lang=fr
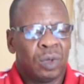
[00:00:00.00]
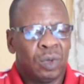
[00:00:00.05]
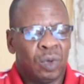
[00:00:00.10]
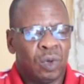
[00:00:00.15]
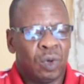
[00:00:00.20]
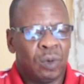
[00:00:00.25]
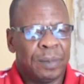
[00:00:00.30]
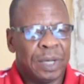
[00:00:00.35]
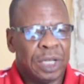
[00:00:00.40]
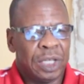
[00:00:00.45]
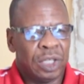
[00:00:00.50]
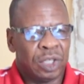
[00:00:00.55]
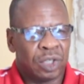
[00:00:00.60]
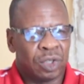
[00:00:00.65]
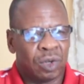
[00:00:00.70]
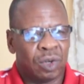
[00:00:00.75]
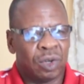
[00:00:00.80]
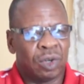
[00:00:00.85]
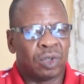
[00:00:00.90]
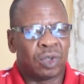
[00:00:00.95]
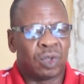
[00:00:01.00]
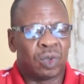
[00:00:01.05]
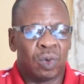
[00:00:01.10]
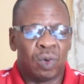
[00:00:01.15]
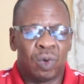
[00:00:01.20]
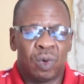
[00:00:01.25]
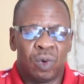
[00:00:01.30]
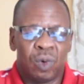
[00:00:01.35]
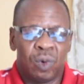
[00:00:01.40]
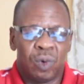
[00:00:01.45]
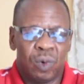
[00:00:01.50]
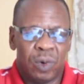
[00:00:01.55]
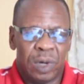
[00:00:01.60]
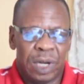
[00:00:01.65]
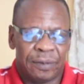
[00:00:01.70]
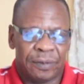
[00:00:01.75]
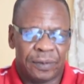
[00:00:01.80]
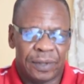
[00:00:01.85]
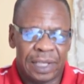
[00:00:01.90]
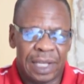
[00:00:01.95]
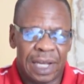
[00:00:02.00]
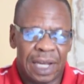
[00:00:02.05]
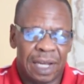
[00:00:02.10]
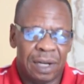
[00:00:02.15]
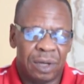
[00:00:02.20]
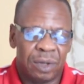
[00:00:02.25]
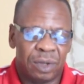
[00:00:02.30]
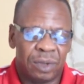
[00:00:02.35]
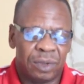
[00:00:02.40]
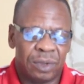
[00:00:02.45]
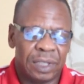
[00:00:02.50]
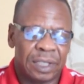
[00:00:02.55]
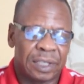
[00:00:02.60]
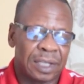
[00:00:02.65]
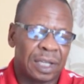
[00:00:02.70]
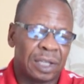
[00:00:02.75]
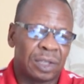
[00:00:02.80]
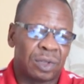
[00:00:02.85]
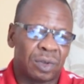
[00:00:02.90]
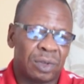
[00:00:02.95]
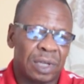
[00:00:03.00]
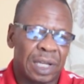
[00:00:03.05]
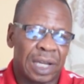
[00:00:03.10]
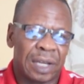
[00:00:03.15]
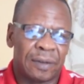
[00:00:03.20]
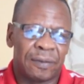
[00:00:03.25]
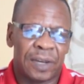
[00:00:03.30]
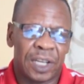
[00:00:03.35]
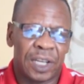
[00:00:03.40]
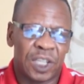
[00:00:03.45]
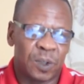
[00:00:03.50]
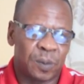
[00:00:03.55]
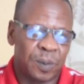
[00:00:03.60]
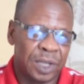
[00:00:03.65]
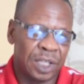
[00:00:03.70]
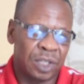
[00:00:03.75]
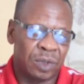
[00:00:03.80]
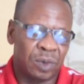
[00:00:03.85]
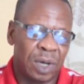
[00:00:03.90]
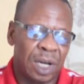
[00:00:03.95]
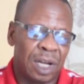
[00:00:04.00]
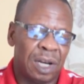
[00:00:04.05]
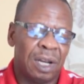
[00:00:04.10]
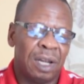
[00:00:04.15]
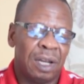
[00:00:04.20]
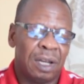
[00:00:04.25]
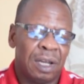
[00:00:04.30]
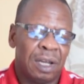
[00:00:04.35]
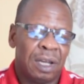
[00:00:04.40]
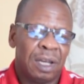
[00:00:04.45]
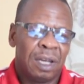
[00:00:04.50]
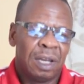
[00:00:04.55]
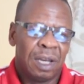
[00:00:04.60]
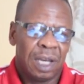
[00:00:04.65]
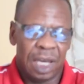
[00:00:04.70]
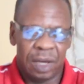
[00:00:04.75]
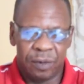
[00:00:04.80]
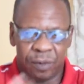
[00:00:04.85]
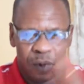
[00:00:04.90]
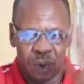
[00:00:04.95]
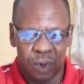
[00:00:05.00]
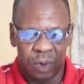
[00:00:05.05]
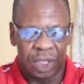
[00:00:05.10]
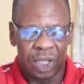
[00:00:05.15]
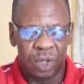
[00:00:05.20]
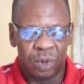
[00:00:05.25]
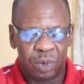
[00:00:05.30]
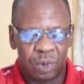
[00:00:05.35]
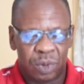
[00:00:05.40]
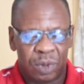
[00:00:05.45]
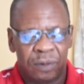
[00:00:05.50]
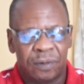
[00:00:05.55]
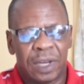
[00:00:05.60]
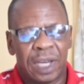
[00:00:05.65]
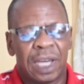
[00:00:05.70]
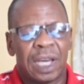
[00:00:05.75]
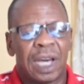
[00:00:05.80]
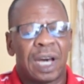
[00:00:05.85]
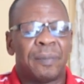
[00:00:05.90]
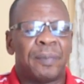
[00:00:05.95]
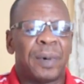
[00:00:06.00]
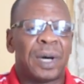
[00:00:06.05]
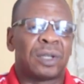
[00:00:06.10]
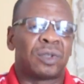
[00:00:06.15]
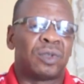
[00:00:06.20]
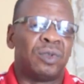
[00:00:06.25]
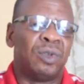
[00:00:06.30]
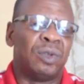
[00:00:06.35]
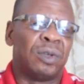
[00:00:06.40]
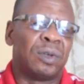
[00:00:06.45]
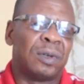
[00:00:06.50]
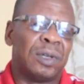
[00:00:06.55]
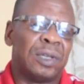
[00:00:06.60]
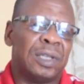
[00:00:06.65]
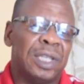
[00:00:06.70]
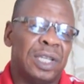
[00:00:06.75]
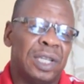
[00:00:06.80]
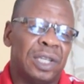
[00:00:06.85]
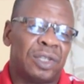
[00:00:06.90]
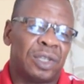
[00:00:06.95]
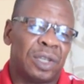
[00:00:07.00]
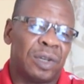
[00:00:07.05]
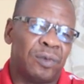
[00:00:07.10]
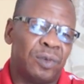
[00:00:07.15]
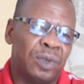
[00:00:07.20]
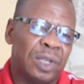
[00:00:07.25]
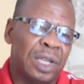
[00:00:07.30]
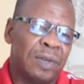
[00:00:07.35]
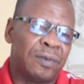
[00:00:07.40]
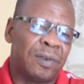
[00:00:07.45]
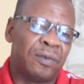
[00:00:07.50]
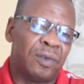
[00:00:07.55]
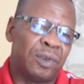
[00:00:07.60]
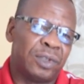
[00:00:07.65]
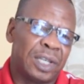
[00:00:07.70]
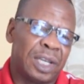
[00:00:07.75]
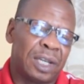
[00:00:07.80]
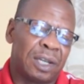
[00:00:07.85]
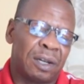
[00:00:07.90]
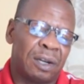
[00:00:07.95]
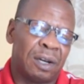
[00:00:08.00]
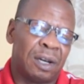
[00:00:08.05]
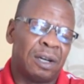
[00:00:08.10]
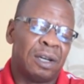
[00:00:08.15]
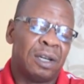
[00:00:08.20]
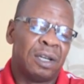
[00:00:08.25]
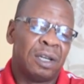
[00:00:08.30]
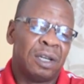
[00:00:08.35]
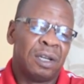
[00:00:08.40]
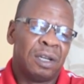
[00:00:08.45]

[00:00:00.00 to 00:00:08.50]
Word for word: Nous bénissons tous les fidèles du centre de réveil spirituel et vous qui nous suivez à partir de chez vous devant vos écrans,